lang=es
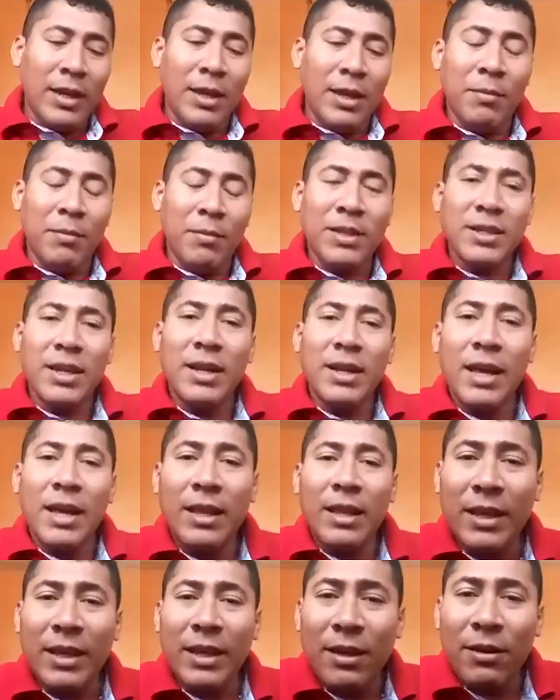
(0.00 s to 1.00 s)
Y más que
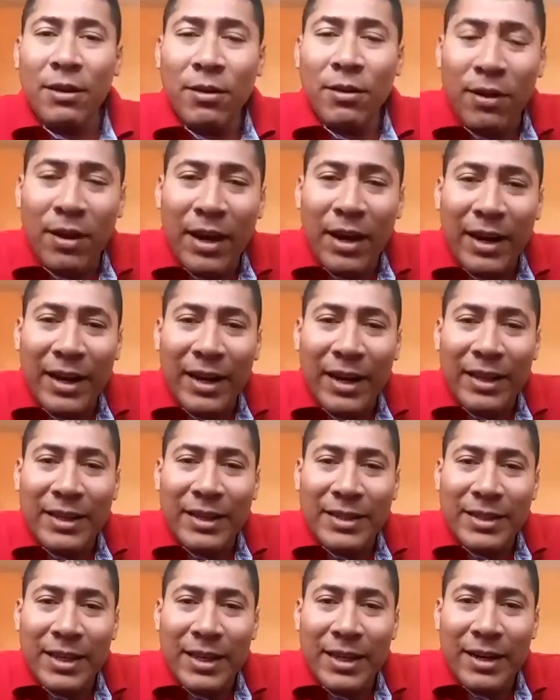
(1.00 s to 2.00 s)
nada quiero
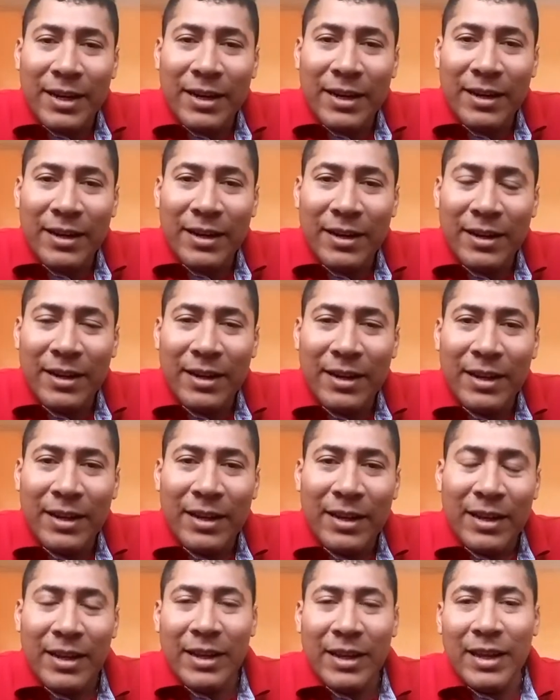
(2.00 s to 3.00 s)
agradecer
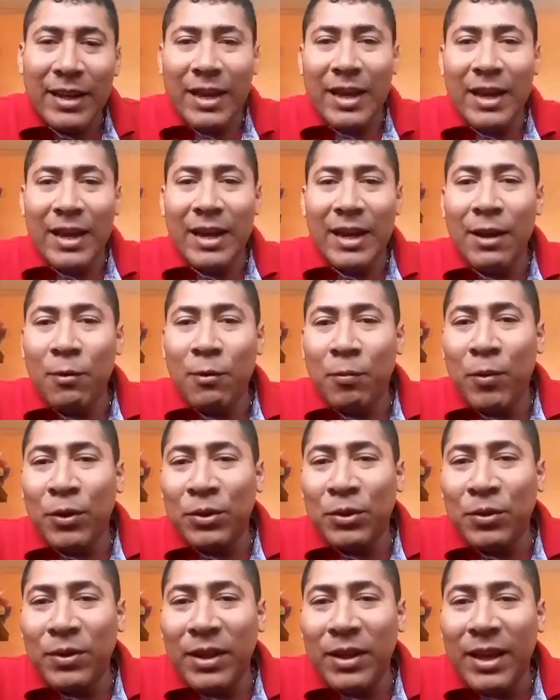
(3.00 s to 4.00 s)
la
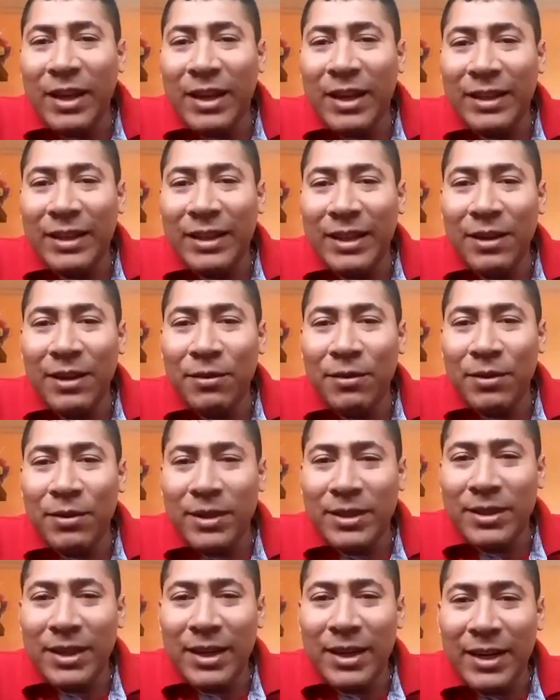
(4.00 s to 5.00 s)
oportunidad que tengo de
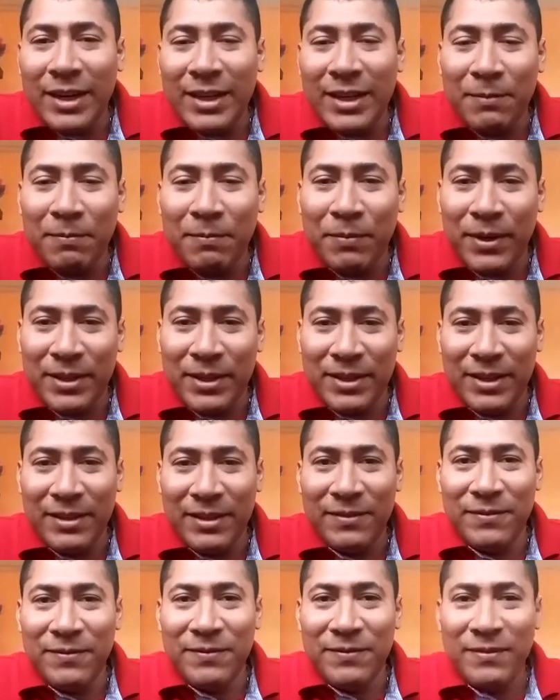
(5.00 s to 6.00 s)
estar en esta empresa.
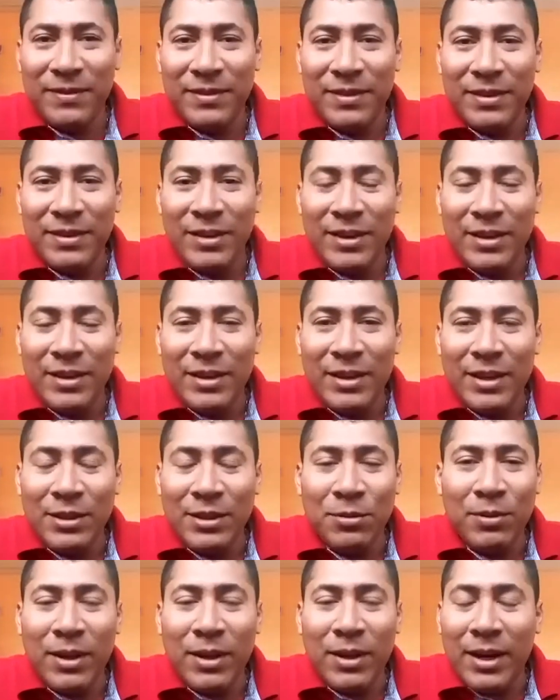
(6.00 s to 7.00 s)

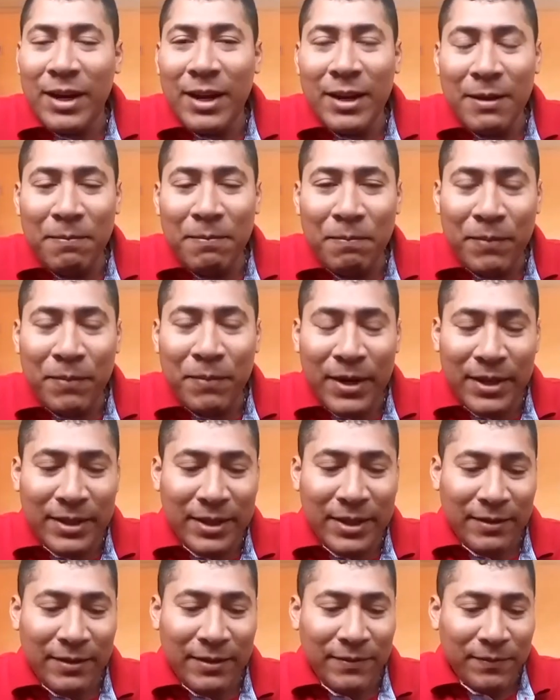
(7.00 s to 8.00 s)
Es una gran
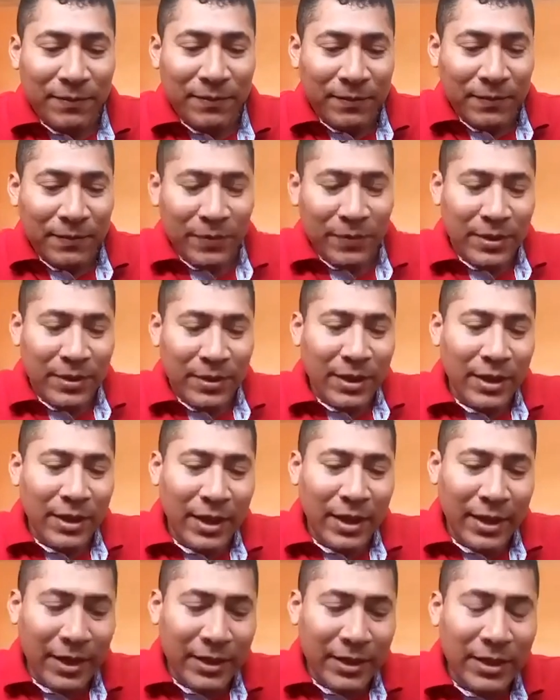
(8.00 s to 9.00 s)
empresa, ¿sí?
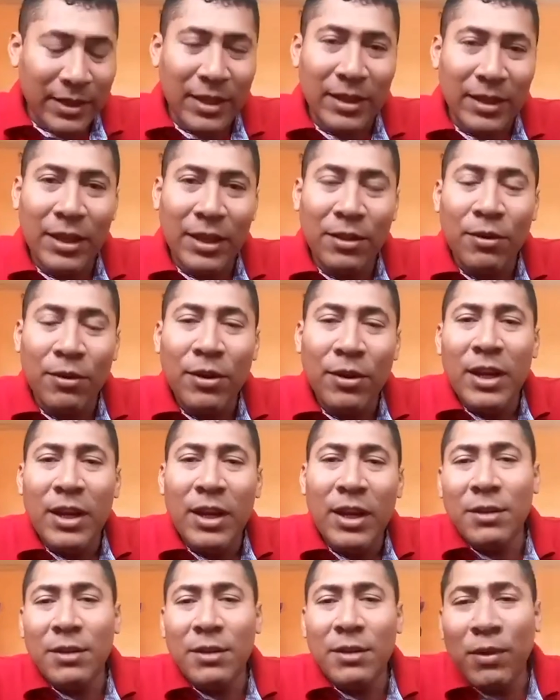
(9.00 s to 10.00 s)
En ese sentido. Y
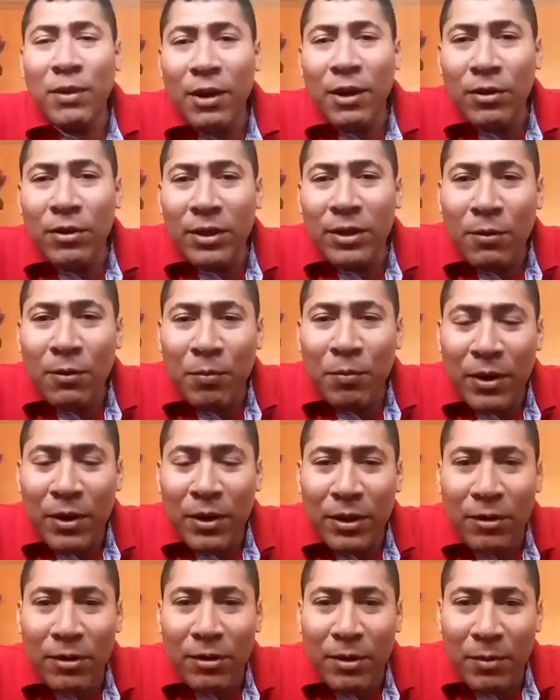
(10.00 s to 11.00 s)
les voy a contar un
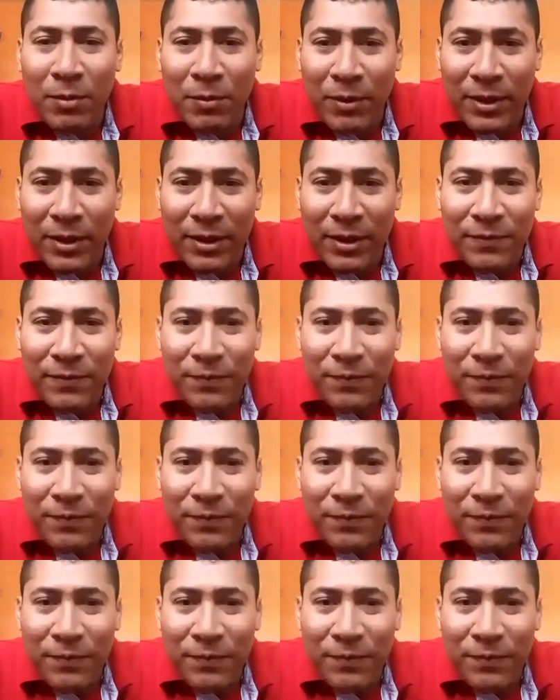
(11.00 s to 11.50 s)
poquito de mi vida.